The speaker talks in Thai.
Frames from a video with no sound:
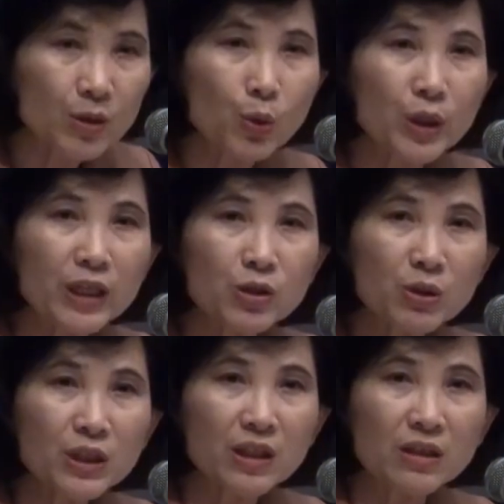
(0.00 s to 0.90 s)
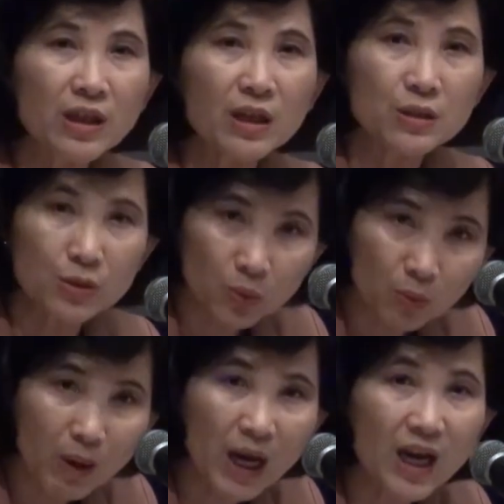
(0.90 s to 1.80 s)
ตื่นตัวในธุรกิจเนี่ยสู
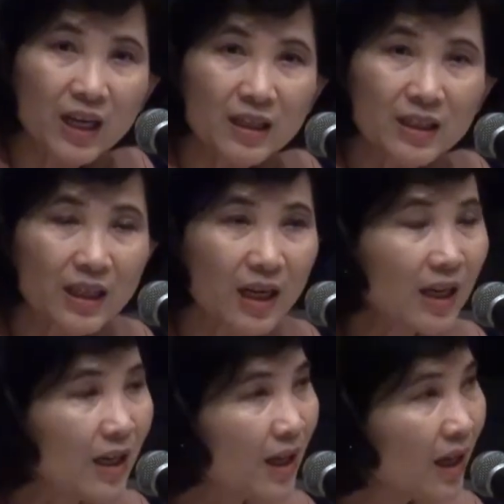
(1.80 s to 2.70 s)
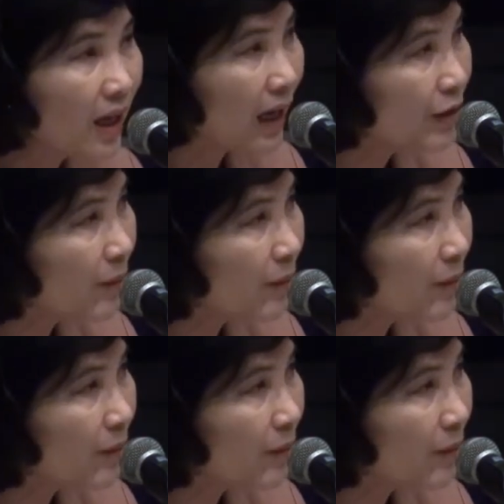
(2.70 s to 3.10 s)
งมากนะคะเรา